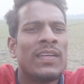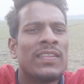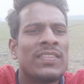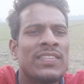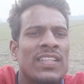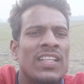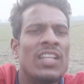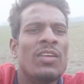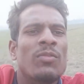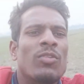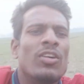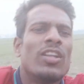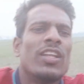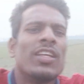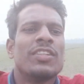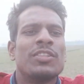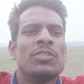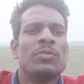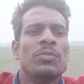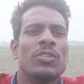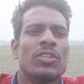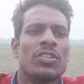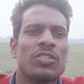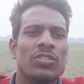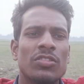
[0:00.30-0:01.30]
আসসালামু
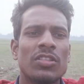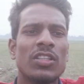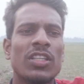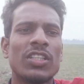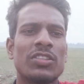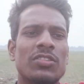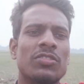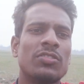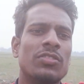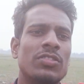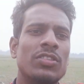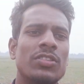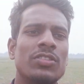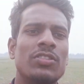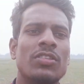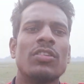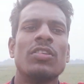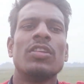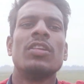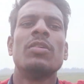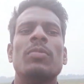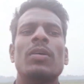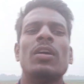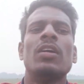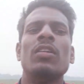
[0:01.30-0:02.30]
আলাইকুম দর্শক আশা করছি
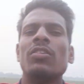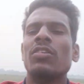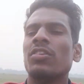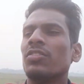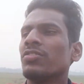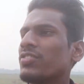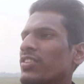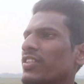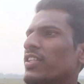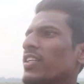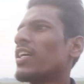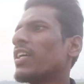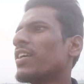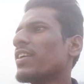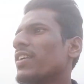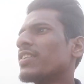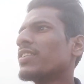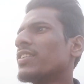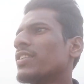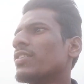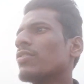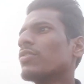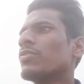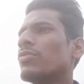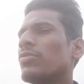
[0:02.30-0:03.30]
সকালে ভালো আছেন আর
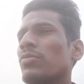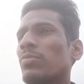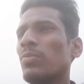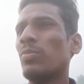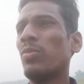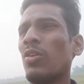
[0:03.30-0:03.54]
একটি নতুন